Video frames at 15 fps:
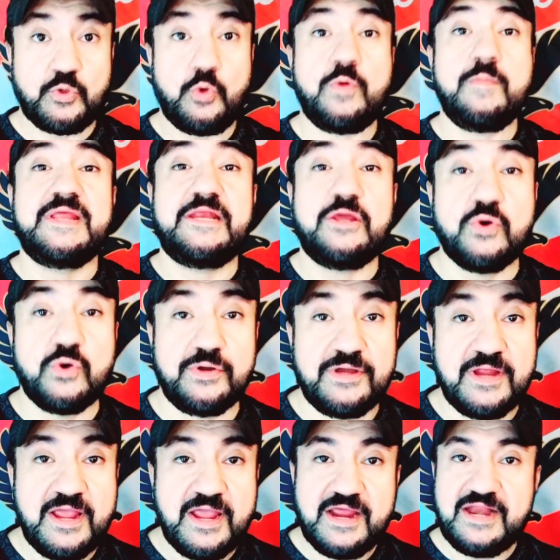
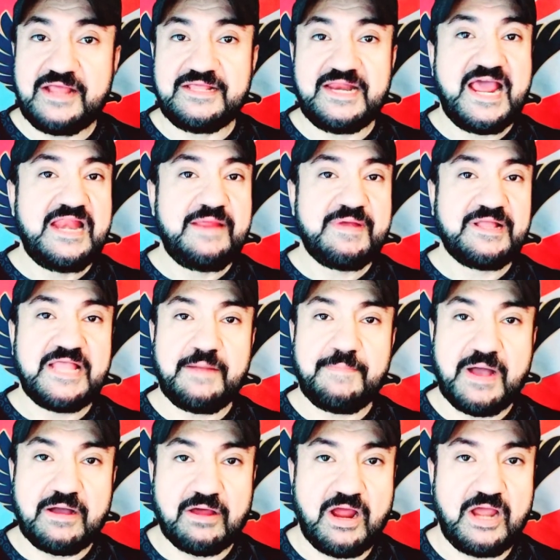ومليون النادي الاهلي محتاج
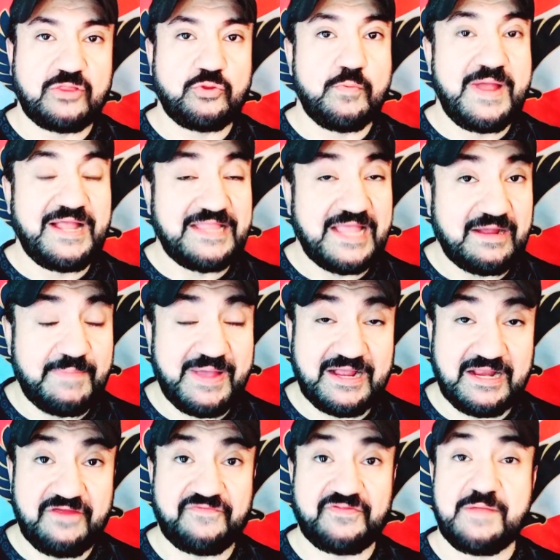باك رايت ومحتاج
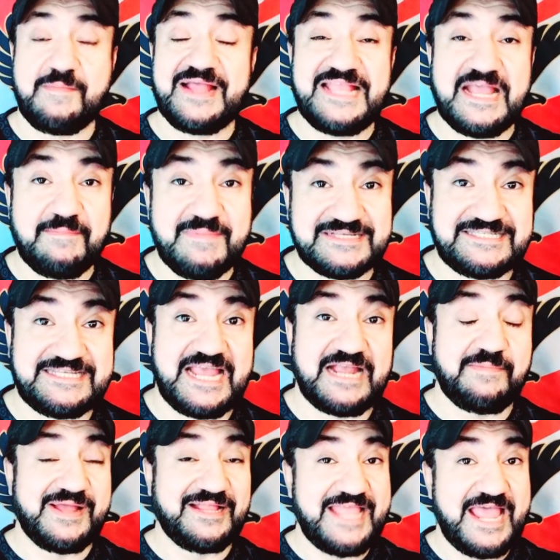باك ليفت محتاج
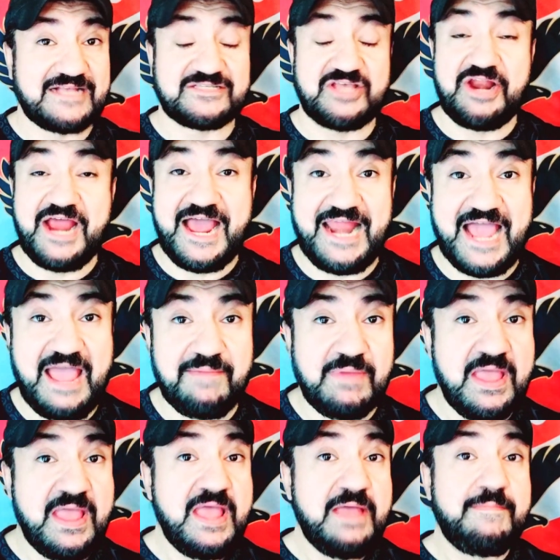مساك محتاج صانع العاب
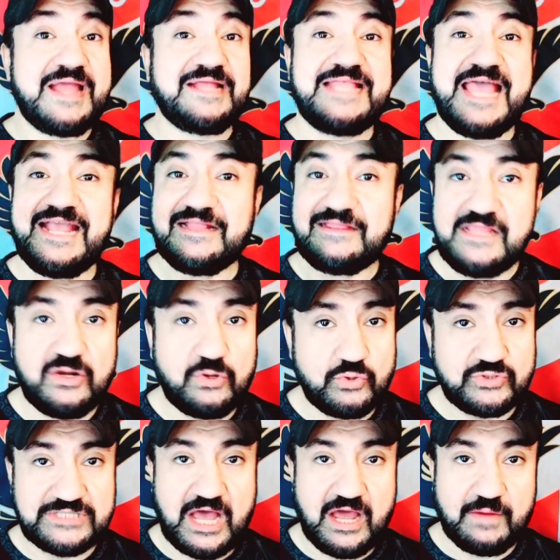محتاج اتنين
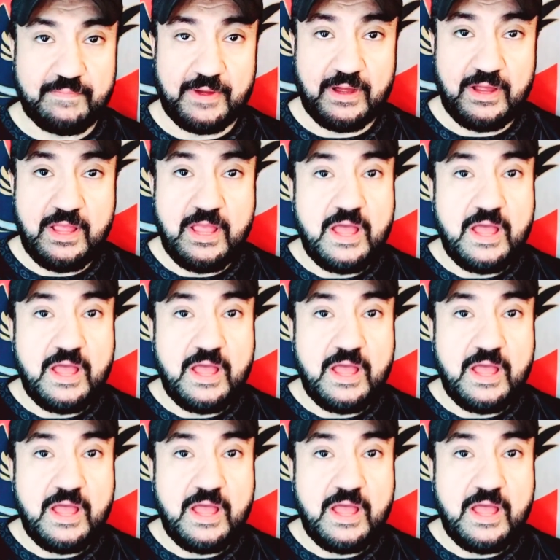روس حربه